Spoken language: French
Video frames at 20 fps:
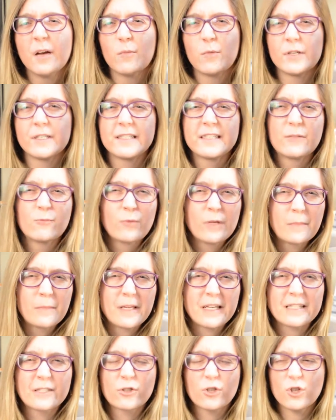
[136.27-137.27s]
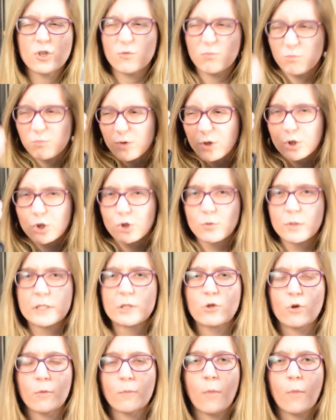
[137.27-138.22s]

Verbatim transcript: Puis il se dit oui, mais est-ce que je suis sur